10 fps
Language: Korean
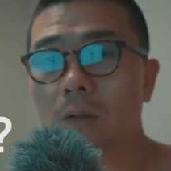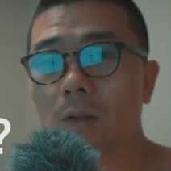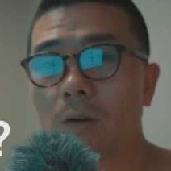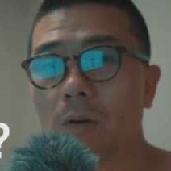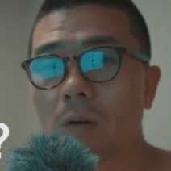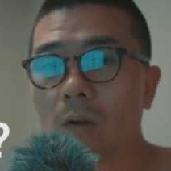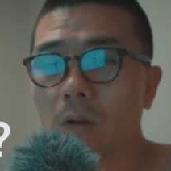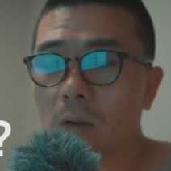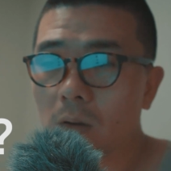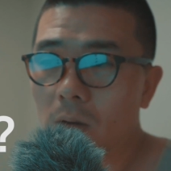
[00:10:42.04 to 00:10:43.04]
것 같아요.
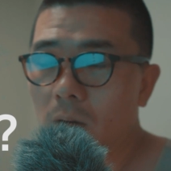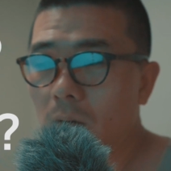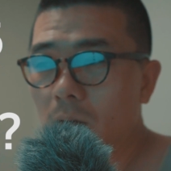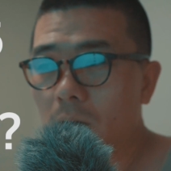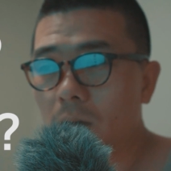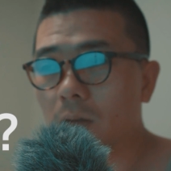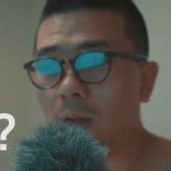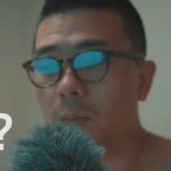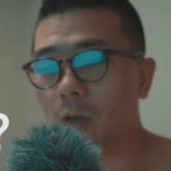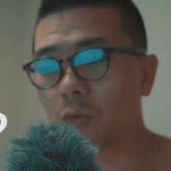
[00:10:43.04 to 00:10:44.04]
그
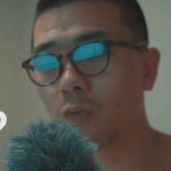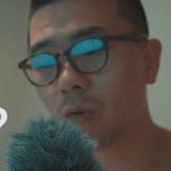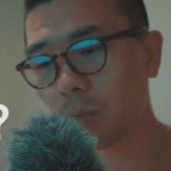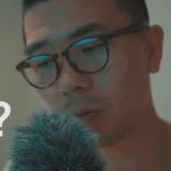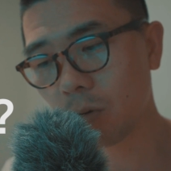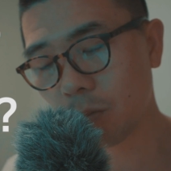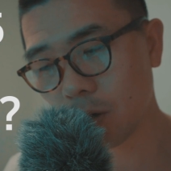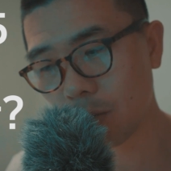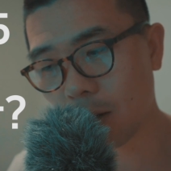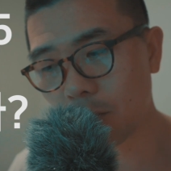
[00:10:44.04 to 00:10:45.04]
다음에 유럽으로
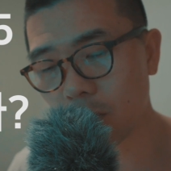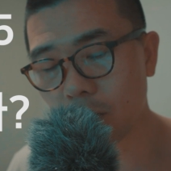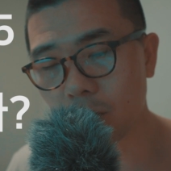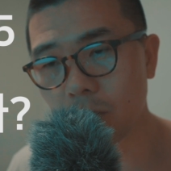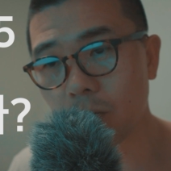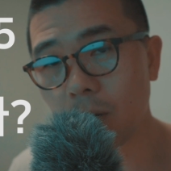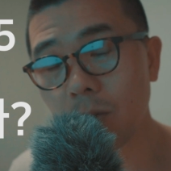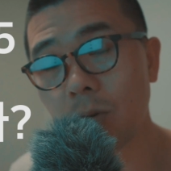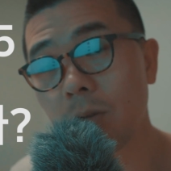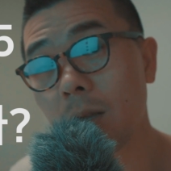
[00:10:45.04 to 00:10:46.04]
넘어가면 아무래도 그쪽은
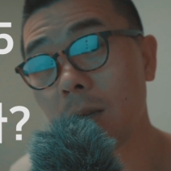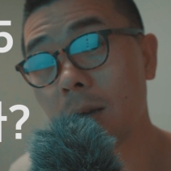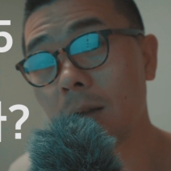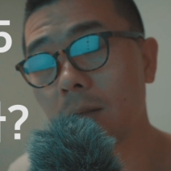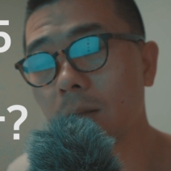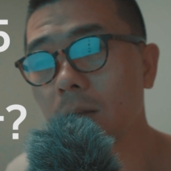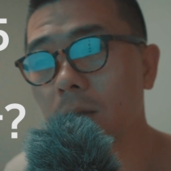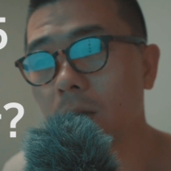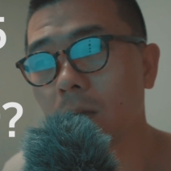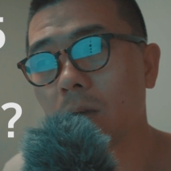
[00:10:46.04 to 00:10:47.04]
환율이 세니까
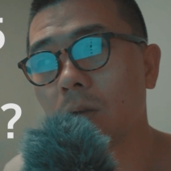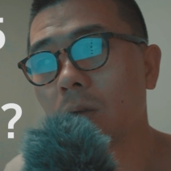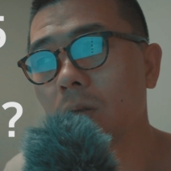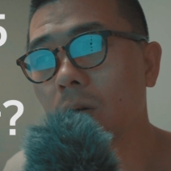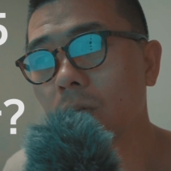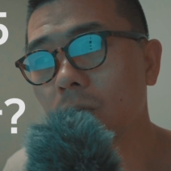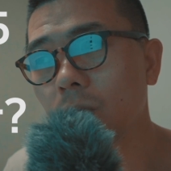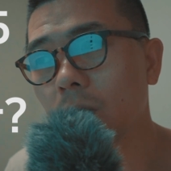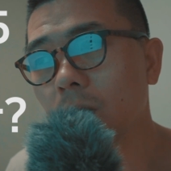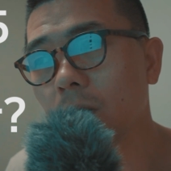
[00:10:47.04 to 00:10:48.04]

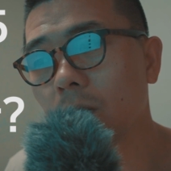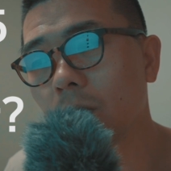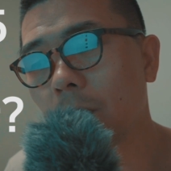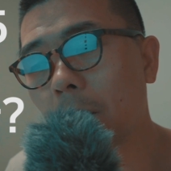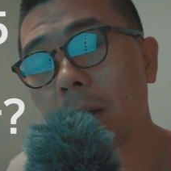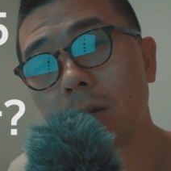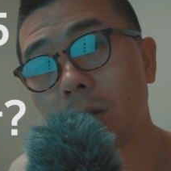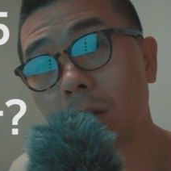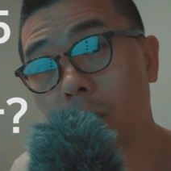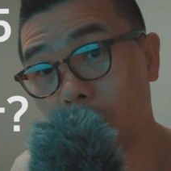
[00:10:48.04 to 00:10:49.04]
영국 이런 데서는 100만
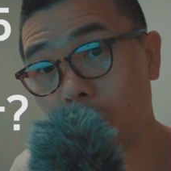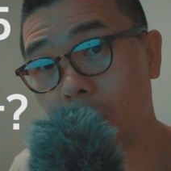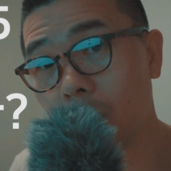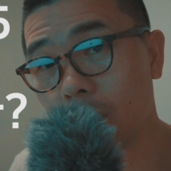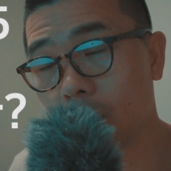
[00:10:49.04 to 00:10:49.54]
원이 넘어요.